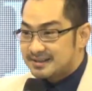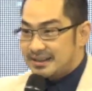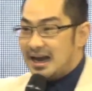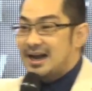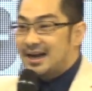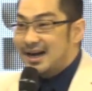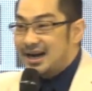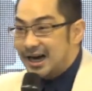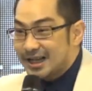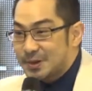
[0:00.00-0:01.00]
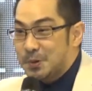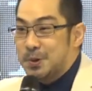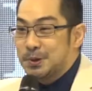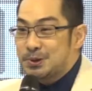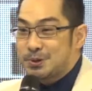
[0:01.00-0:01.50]
Taat
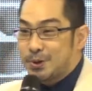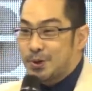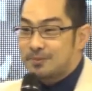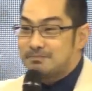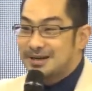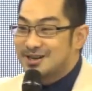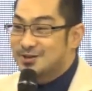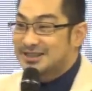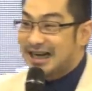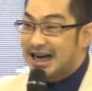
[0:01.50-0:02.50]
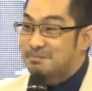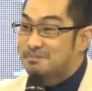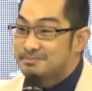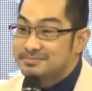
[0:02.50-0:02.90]
untuk mengucap